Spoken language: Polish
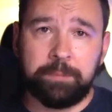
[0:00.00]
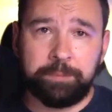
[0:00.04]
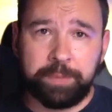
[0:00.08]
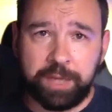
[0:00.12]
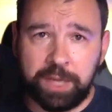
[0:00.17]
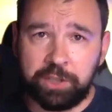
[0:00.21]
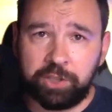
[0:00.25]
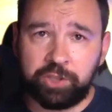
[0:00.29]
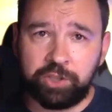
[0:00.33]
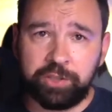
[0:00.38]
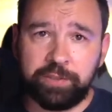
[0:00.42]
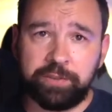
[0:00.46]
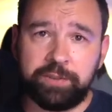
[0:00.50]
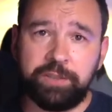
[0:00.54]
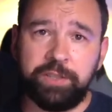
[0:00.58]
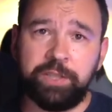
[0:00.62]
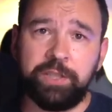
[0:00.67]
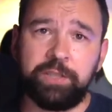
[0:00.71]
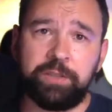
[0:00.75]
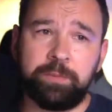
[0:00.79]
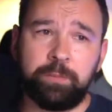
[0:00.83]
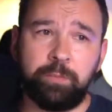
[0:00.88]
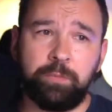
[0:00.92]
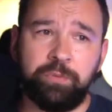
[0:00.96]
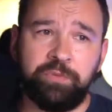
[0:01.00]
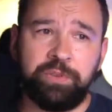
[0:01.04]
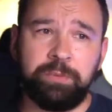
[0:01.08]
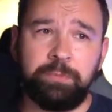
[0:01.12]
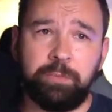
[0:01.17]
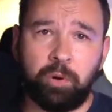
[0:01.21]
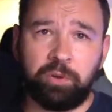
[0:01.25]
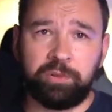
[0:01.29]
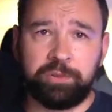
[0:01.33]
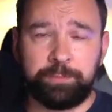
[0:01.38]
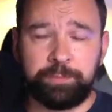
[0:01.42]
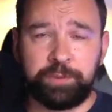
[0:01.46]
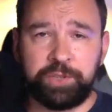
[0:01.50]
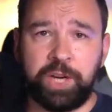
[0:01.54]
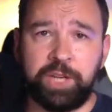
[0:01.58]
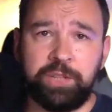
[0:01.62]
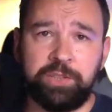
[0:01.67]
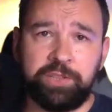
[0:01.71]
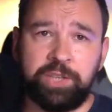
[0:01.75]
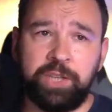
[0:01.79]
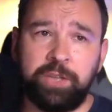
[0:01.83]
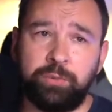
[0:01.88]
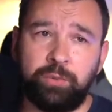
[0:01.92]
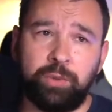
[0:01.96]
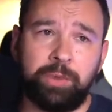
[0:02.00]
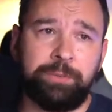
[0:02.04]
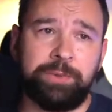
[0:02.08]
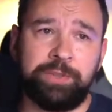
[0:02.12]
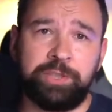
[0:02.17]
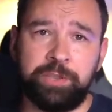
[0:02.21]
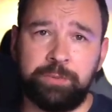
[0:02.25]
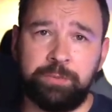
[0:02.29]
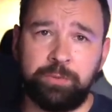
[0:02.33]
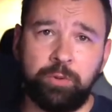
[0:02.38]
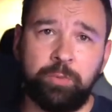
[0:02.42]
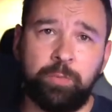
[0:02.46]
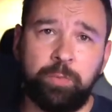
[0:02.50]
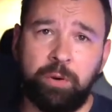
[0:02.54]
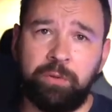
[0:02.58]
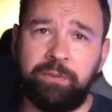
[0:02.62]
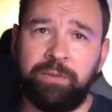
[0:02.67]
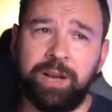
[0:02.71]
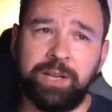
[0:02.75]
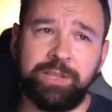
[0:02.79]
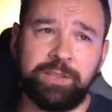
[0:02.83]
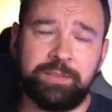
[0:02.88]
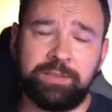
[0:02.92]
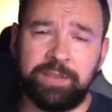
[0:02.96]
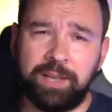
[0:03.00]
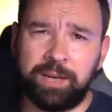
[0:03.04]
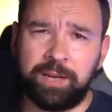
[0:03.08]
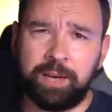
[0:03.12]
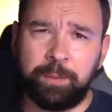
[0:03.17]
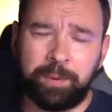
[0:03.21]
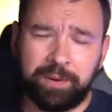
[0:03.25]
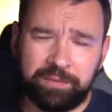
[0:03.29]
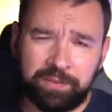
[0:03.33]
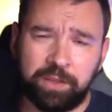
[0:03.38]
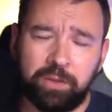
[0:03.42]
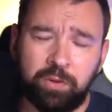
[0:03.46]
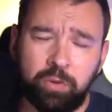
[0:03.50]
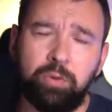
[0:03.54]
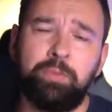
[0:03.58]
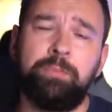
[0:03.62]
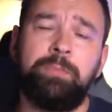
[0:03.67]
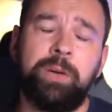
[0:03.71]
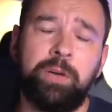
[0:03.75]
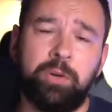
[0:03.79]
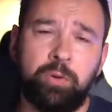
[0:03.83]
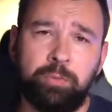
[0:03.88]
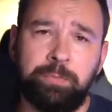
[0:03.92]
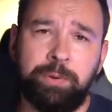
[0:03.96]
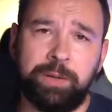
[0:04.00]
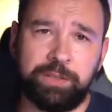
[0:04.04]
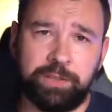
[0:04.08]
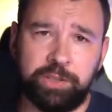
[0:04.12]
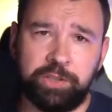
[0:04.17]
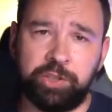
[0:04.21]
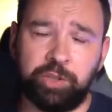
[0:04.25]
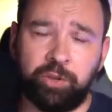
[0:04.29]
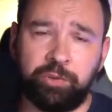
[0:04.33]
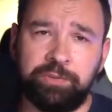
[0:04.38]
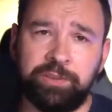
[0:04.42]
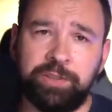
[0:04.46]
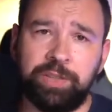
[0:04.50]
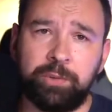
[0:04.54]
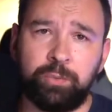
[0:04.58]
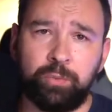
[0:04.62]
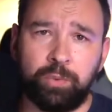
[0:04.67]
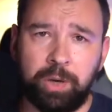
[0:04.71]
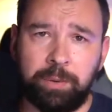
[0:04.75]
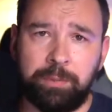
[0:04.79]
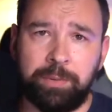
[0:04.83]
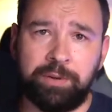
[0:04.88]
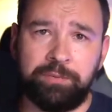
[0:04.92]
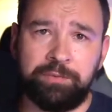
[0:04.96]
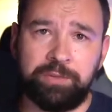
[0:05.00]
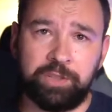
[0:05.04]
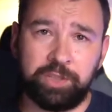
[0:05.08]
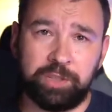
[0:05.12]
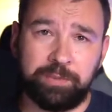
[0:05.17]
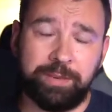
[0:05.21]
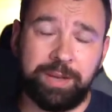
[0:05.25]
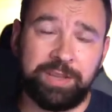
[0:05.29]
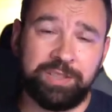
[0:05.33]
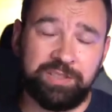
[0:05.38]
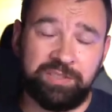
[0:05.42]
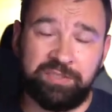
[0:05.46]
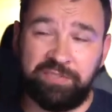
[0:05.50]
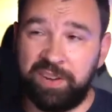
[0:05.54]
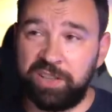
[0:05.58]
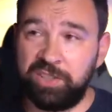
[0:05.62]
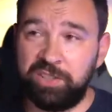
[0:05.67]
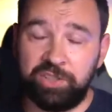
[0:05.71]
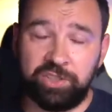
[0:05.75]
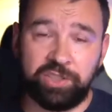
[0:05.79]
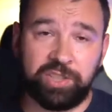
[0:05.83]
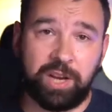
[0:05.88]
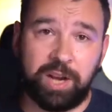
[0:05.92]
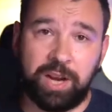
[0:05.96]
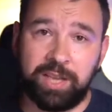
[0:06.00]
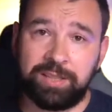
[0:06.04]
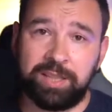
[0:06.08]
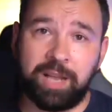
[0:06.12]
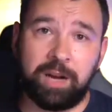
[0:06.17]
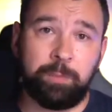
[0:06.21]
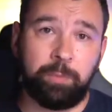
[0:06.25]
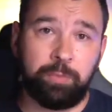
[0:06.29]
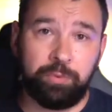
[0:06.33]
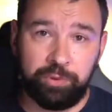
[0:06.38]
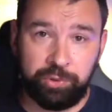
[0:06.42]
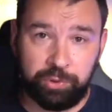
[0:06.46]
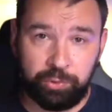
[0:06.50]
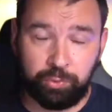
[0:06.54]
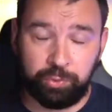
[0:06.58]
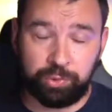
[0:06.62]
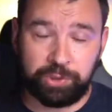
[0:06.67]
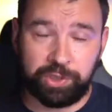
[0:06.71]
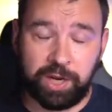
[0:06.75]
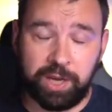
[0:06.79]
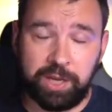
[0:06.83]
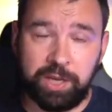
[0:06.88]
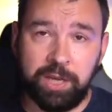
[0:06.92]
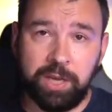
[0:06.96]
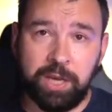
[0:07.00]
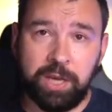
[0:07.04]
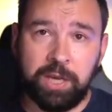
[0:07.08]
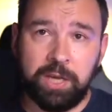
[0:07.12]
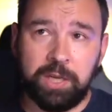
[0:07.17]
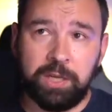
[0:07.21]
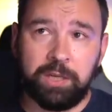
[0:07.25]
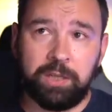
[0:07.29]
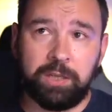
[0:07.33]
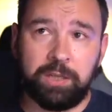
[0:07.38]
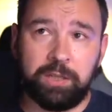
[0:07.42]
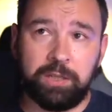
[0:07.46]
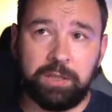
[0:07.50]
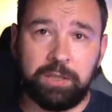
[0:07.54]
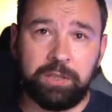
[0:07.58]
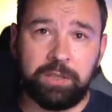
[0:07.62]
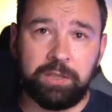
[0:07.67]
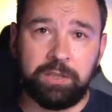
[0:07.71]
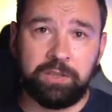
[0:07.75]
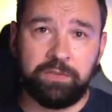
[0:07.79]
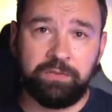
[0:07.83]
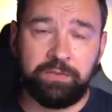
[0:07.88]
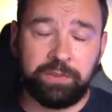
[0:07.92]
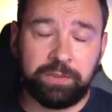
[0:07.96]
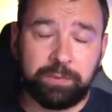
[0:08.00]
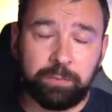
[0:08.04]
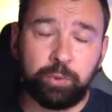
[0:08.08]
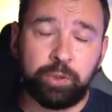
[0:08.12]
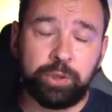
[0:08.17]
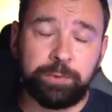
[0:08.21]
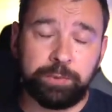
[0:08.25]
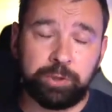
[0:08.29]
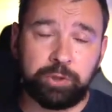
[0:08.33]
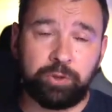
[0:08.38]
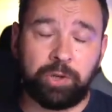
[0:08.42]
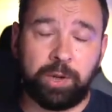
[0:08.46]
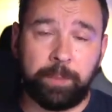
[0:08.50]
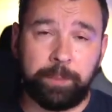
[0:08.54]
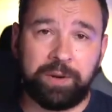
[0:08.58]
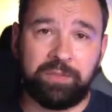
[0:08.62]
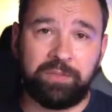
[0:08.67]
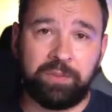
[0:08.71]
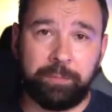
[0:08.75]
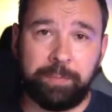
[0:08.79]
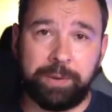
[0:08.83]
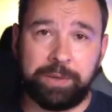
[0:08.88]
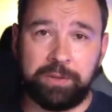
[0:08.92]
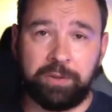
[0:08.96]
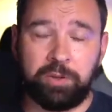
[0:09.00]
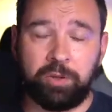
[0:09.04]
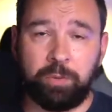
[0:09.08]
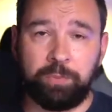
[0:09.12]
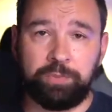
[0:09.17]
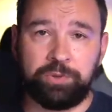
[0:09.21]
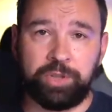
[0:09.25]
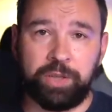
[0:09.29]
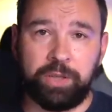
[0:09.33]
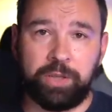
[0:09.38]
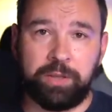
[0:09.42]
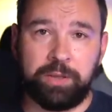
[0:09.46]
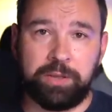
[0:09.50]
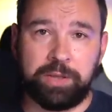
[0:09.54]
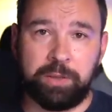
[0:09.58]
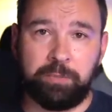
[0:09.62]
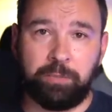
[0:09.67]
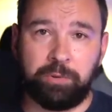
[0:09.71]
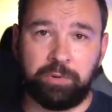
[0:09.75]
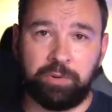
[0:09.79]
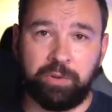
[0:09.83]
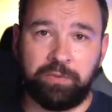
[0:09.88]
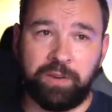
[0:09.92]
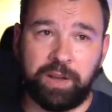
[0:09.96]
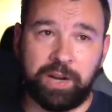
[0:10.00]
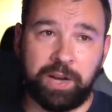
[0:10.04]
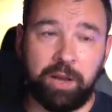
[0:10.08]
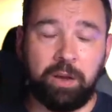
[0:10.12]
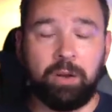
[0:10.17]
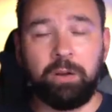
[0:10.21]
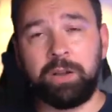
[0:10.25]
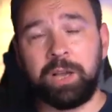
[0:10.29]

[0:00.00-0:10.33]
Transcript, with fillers: Pierwszy z nich, mówimy o sprzęcie, który będziemy kupować za naprawdę grube, grube próbę tysiące, która ma wytrzymać 20 lat albo i dłużej, e, więc musi być to naprawdę bardzo dobrze zamontowane.